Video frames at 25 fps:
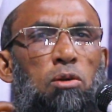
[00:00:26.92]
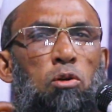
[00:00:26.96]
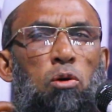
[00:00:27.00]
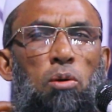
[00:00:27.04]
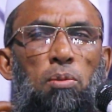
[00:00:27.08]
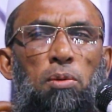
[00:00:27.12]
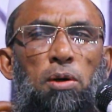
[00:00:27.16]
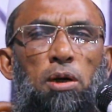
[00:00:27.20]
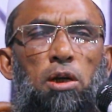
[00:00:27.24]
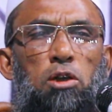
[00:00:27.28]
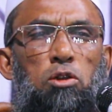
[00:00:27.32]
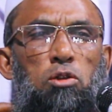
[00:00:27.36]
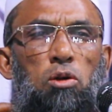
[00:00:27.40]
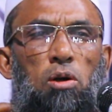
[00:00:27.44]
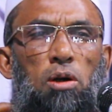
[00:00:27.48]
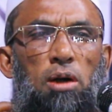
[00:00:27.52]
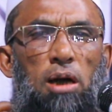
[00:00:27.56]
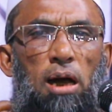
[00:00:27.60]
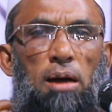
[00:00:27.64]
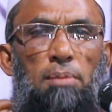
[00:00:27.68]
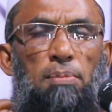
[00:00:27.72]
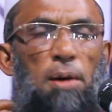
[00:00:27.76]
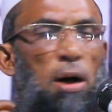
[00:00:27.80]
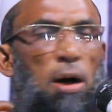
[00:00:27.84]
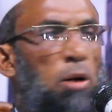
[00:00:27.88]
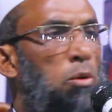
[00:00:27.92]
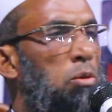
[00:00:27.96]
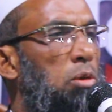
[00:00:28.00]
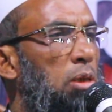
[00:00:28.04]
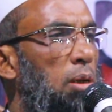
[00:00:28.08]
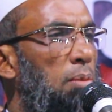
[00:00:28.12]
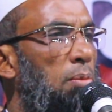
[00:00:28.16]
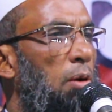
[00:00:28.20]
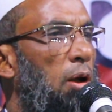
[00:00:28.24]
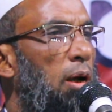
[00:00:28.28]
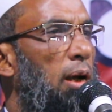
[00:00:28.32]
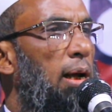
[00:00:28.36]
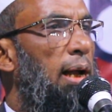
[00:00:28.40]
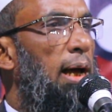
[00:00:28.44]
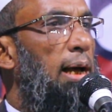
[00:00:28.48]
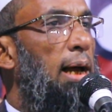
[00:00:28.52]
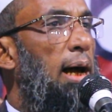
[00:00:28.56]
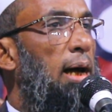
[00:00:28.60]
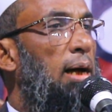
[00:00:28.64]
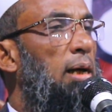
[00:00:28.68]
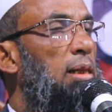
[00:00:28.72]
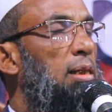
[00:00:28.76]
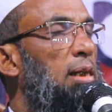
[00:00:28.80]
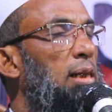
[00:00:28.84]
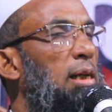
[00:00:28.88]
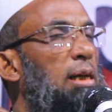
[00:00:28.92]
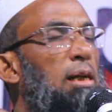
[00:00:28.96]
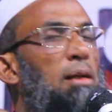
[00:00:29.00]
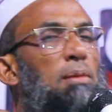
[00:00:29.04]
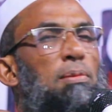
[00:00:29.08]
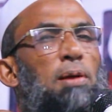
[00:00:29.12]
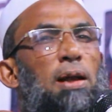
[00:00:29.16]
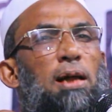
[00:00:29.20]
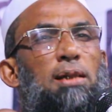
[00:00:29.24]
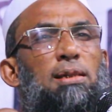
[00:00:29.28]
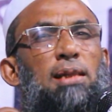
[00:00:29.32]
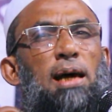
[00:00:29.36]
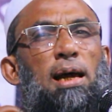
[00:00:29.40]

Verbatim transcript: কোমরে জল নাই বাহুতি বল নাই আগে দিনের বেলা